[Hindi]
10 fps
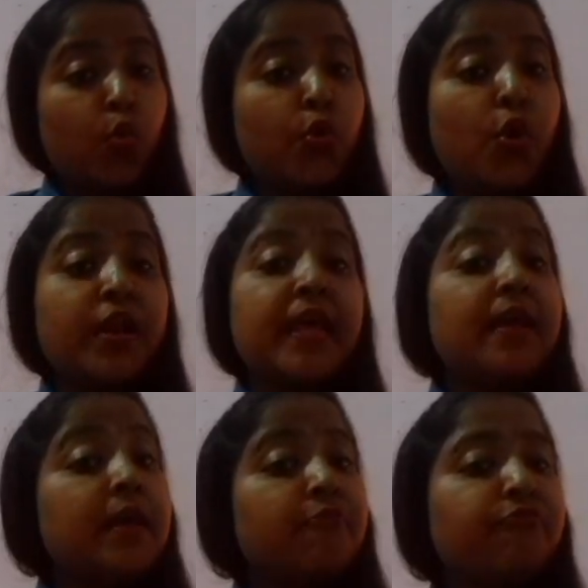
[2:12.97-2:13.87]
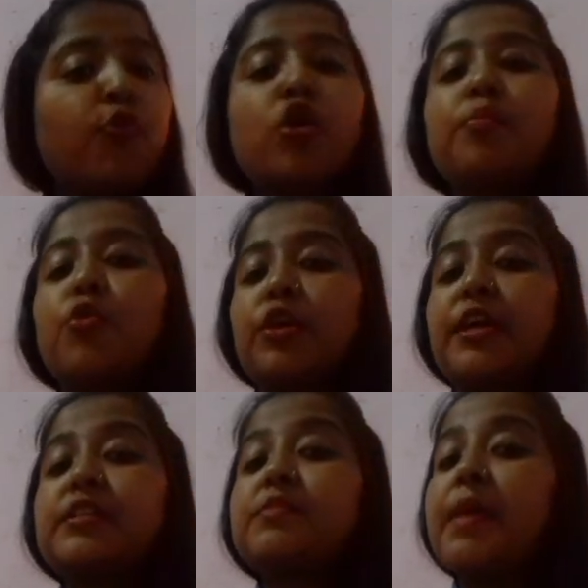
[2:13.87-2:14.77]
उन्होंने फोर्ड
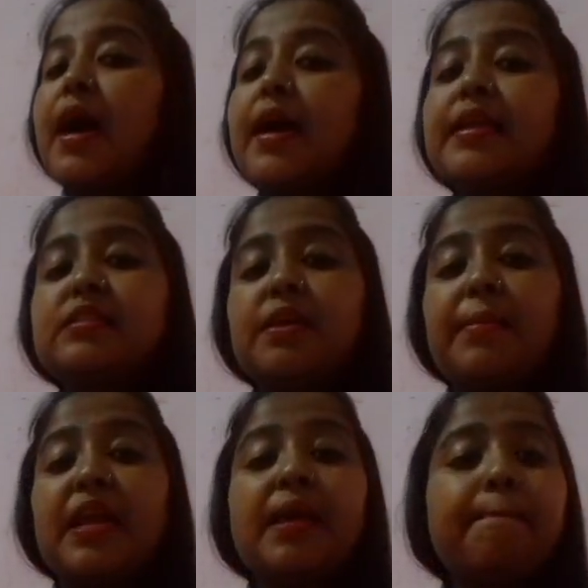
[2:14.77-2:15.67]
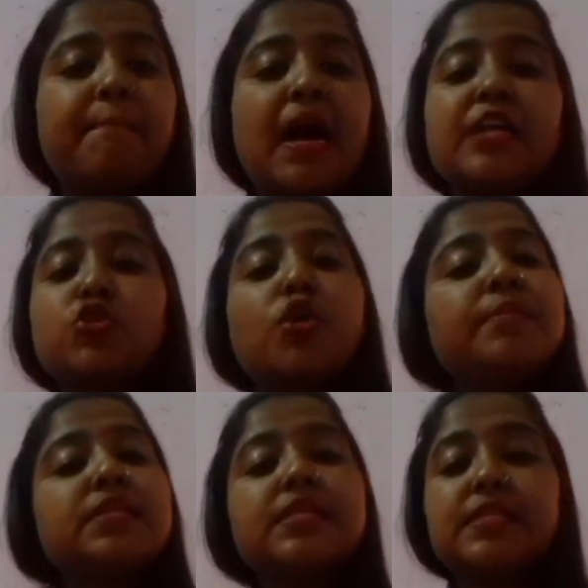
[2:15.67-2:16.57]
मोटर्स में आने से पहले पांच और
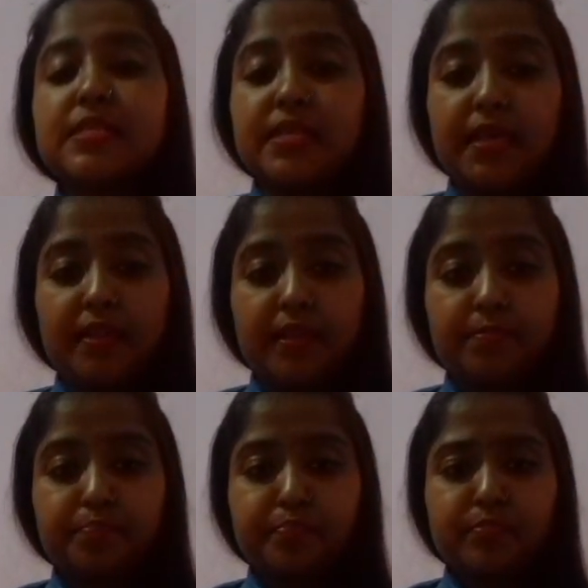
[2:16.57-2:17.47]
बिजनेसेस किए थे